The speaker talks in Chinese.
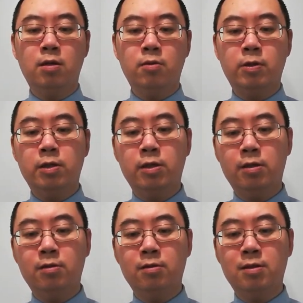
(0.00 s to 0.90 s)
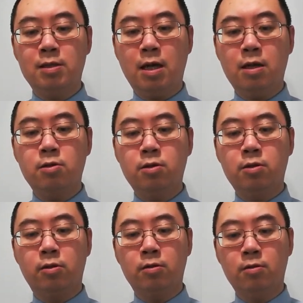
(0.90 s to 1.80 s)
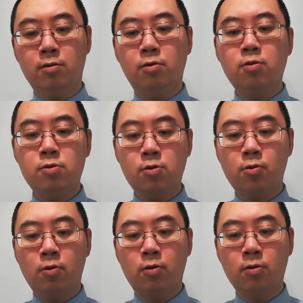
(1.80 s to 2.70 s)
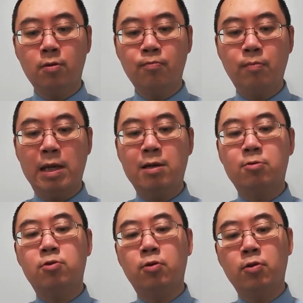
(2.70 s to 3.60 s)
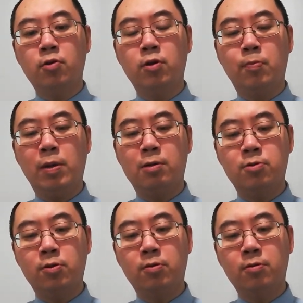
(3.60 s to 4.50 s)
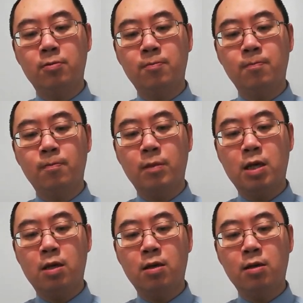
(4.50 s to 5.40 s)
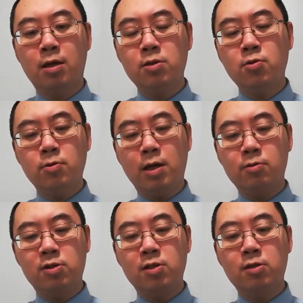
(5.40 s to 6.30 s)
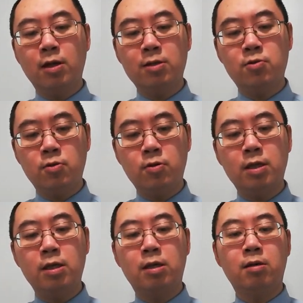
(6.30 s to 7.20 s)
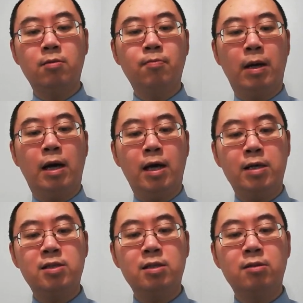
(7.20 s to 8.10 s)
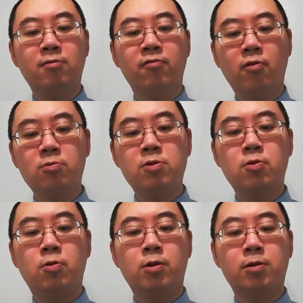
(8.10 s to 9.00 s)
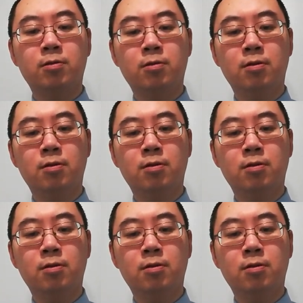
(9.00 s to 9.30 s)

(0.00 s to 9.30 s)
认为善恶对错没有绝对的标准，更重要的是，他决定啊，把爱心封锁了。